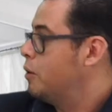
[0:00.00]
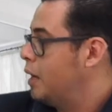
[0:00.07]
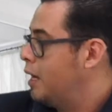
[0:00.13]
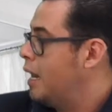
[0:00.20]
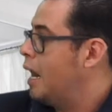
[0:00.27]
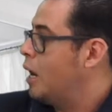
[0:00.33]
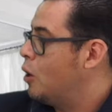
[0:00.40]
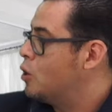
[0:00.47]

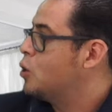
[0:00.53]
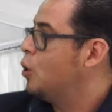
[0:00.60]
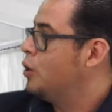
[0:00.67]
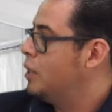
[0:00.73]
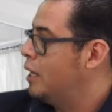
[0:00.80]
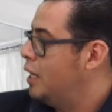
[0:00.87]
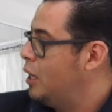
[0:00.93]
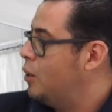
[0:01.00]
generar los
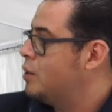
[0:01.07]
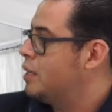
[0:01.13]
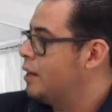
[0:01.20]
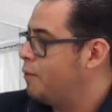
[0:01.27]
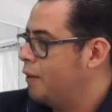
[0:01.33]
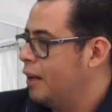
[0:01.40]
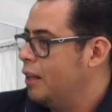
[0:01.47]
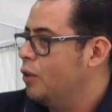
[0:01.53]
contenidos
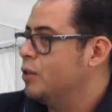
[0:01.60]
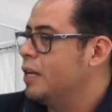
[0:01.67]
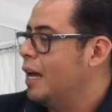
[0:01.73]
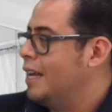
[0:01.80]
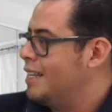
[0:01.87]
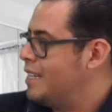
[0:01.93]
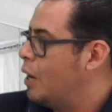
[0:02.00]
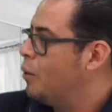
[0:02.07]
referidos a
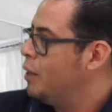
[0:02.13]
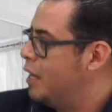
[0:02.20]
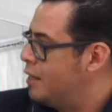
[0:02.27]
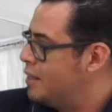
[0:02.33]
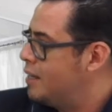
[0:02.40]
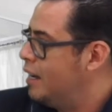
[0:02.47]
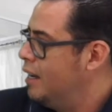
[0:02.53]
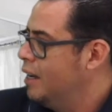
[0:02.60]
esa
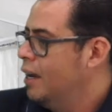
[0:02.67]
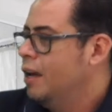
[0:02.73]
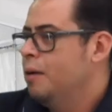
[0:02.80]
audiencia,